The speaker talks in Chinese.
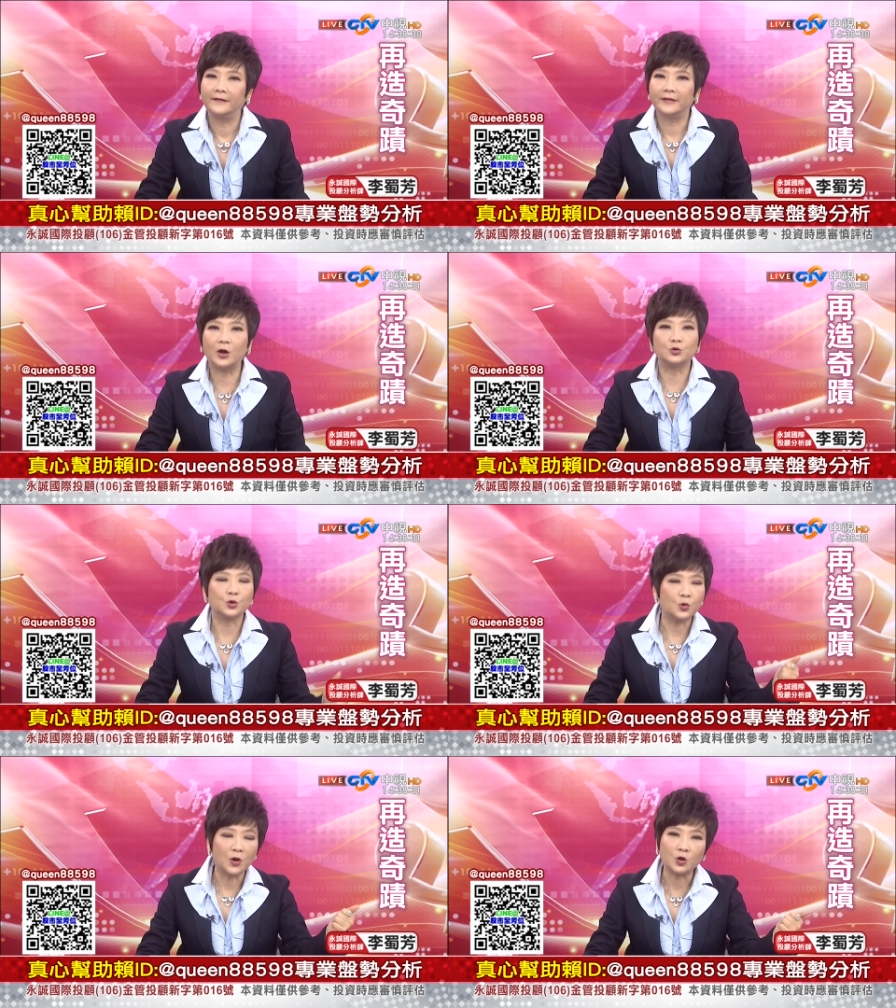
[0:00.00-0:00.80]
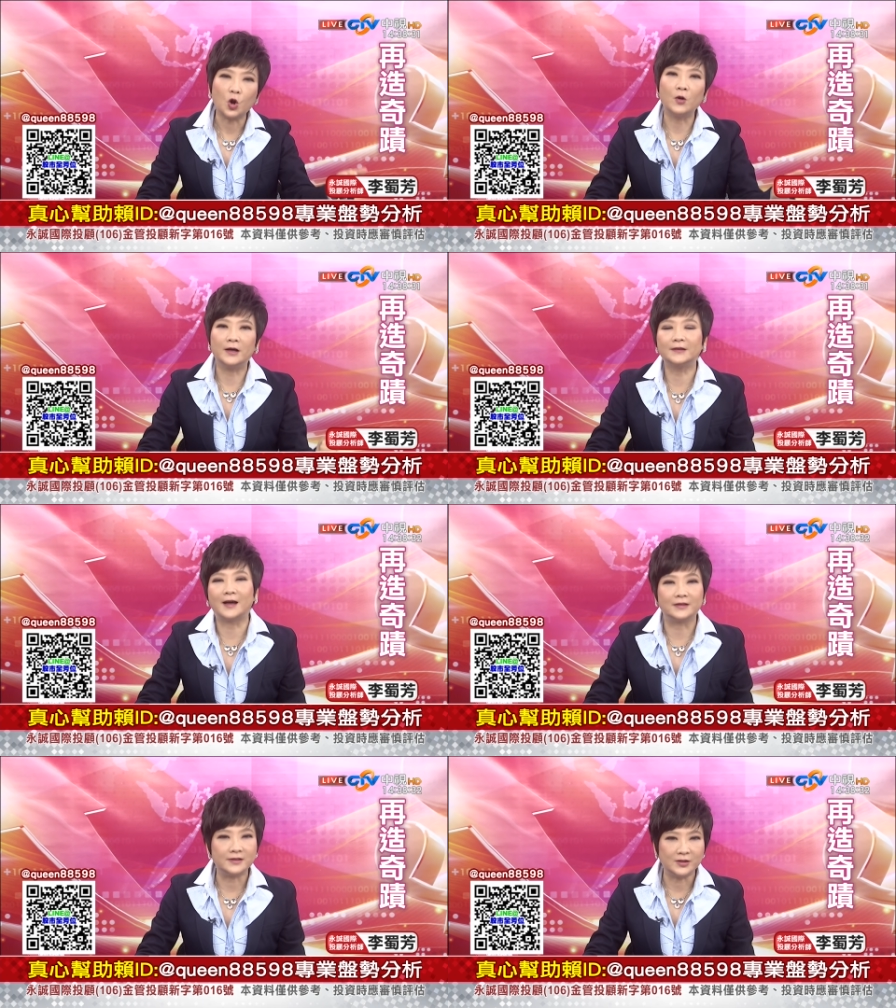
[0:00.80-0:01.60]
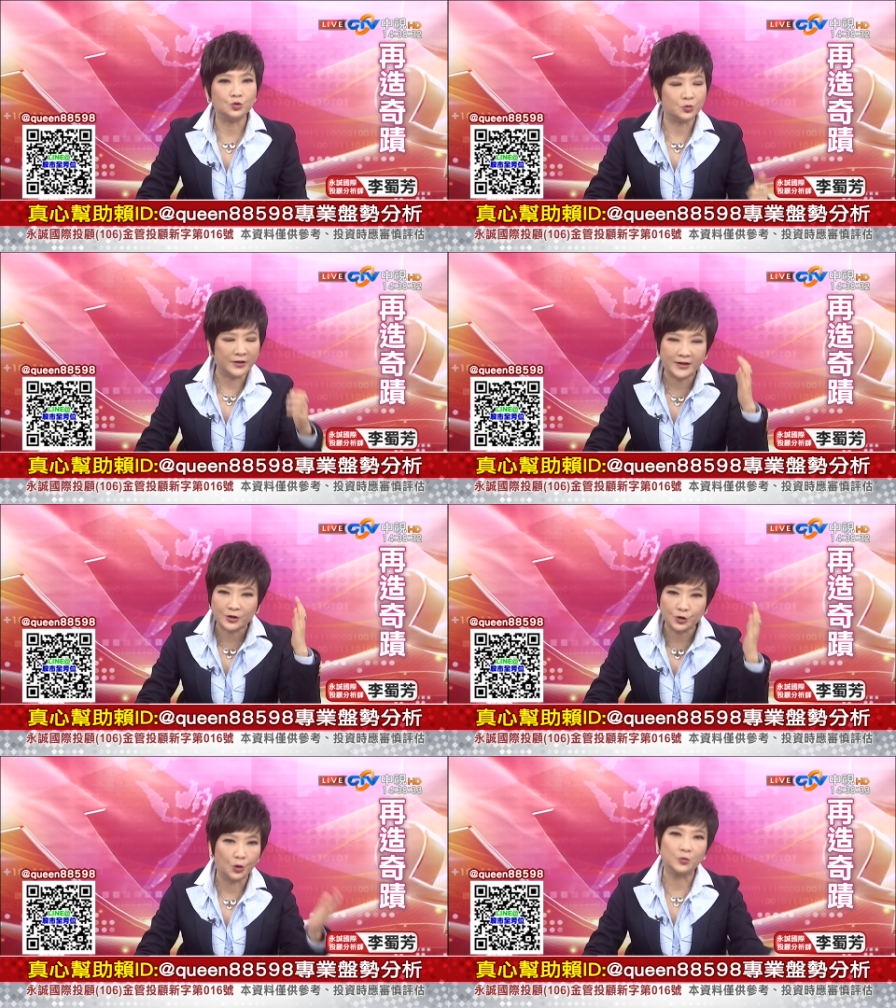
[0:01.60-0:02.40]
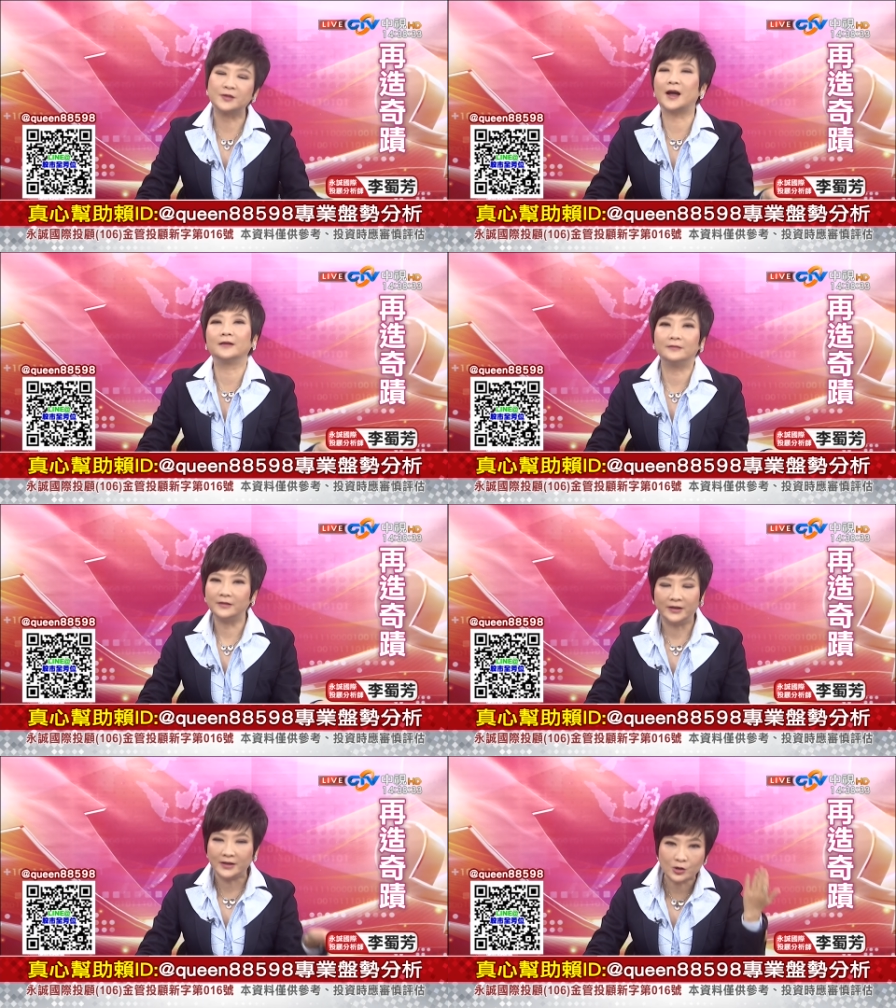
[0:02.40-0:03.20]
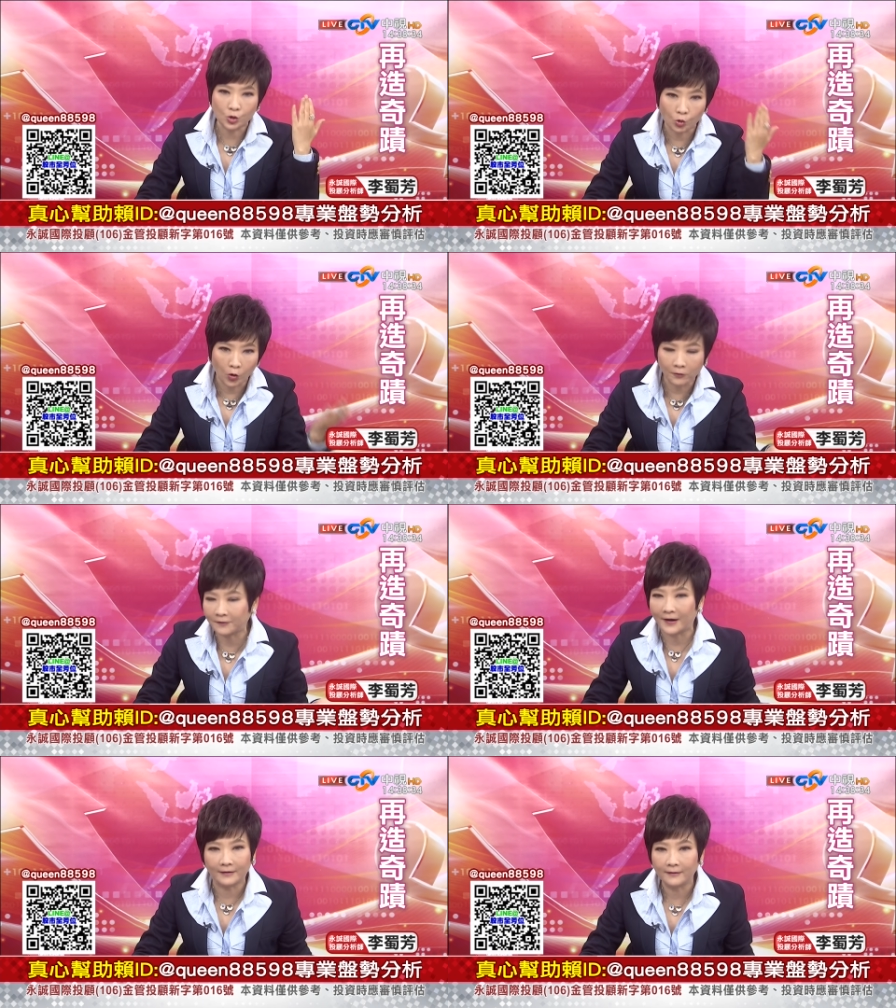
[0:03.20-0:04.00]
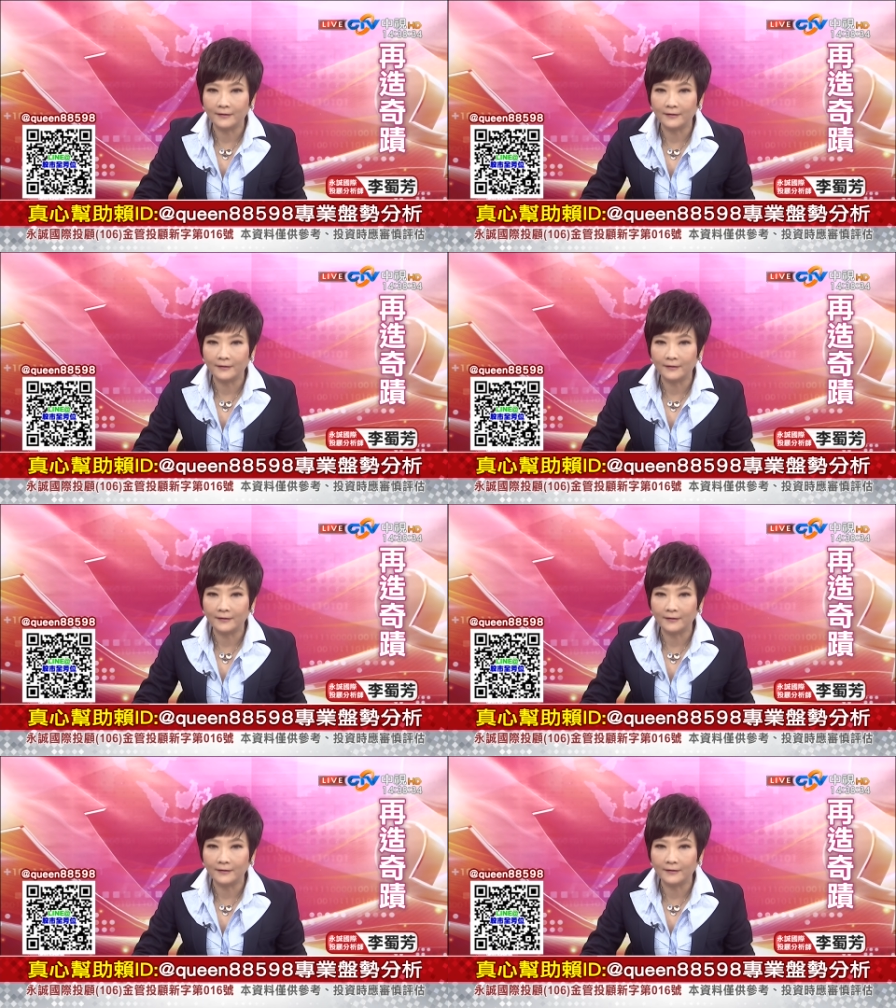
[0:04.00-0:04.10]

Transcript: 那我说过，共和党的金主一定是油商，一定是国防。